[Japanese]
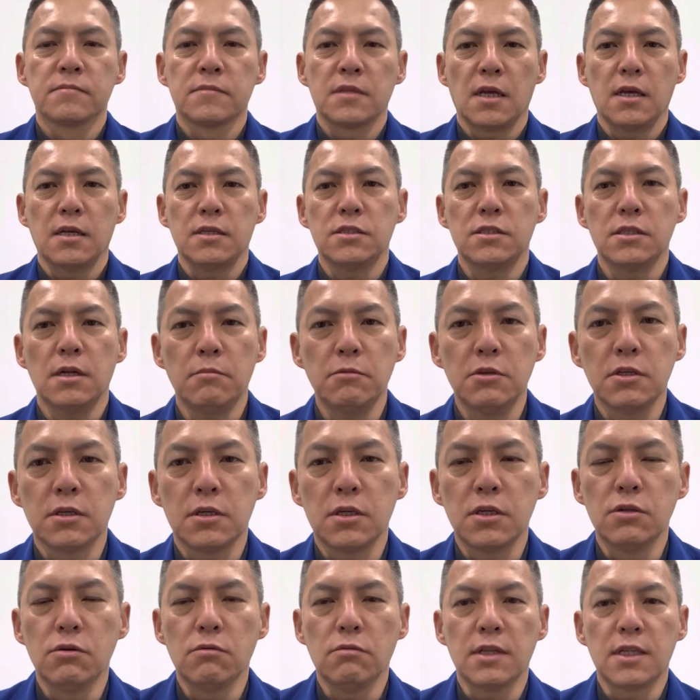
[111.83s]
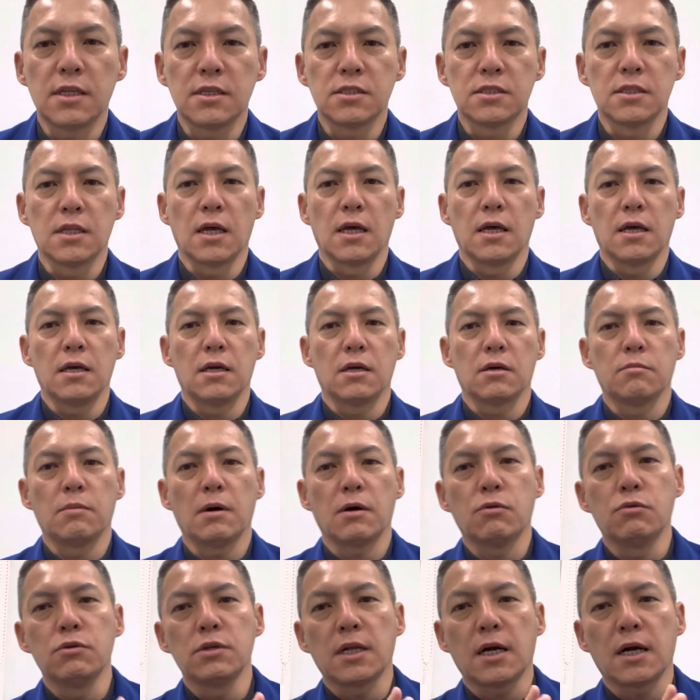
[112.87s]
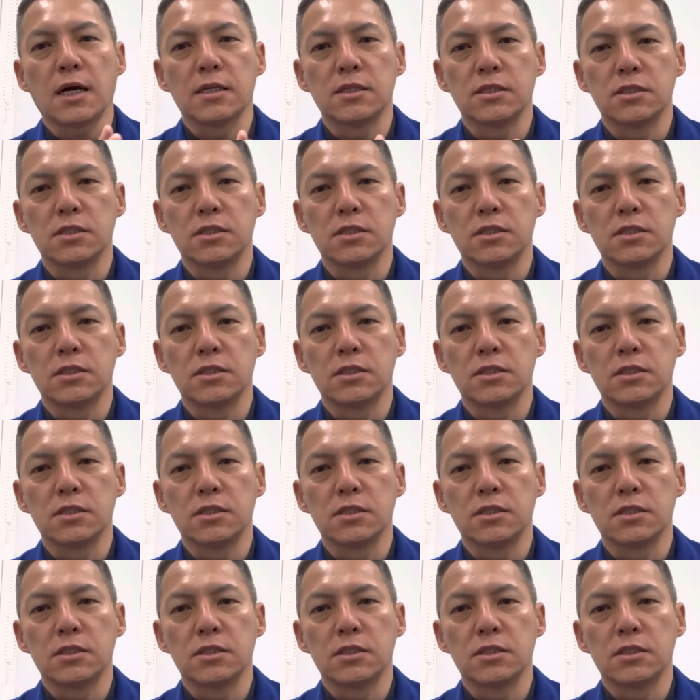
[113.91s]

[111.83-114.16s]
でちなみに昨日はですね、えー、まあ、こういった感